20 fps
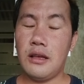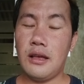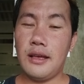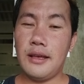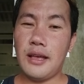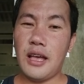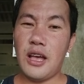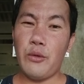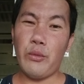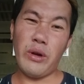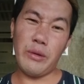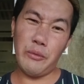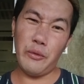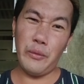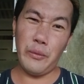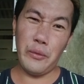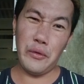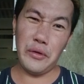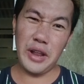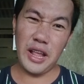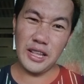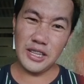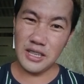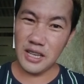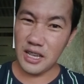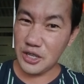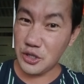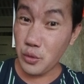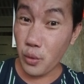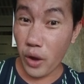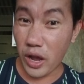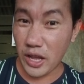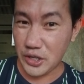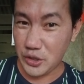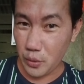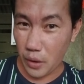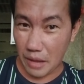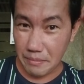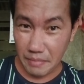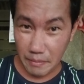uh, ah, awag ah, ah, mo muna. Jo
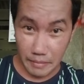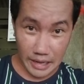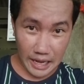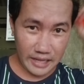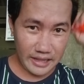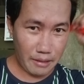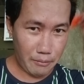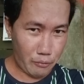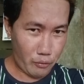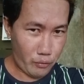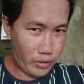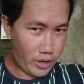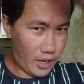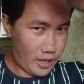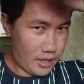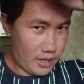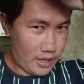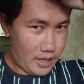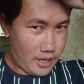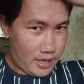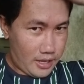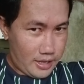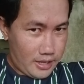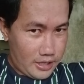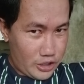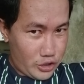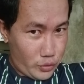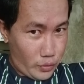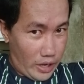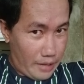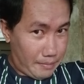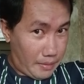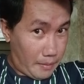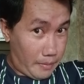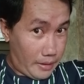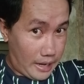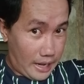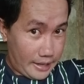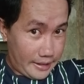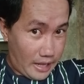Joan Pabilada muna. Joan
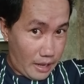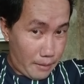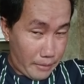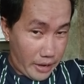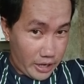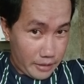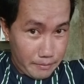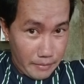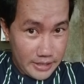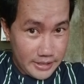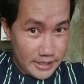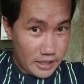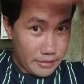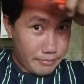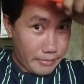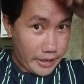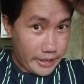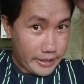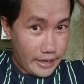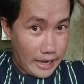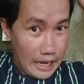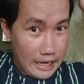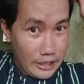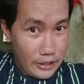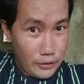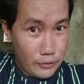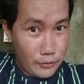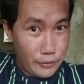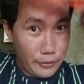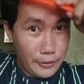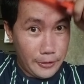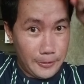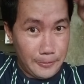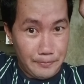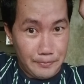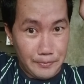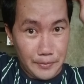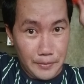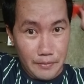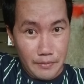Pabilada, Mark Vincent Bargalio,
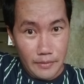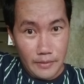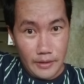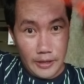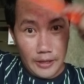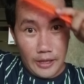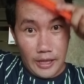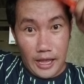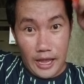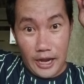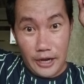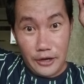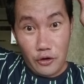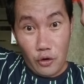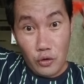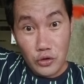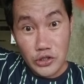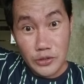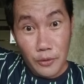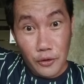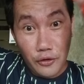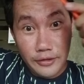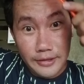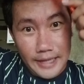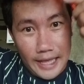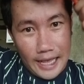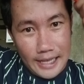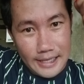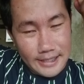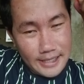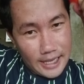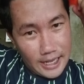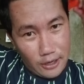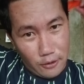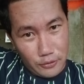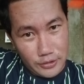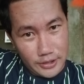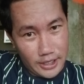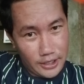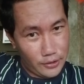uh, Rose Bondas.
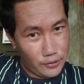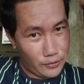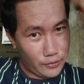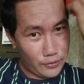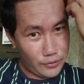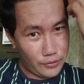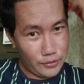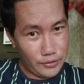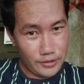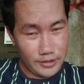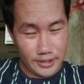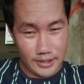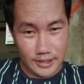Hello sa'yo.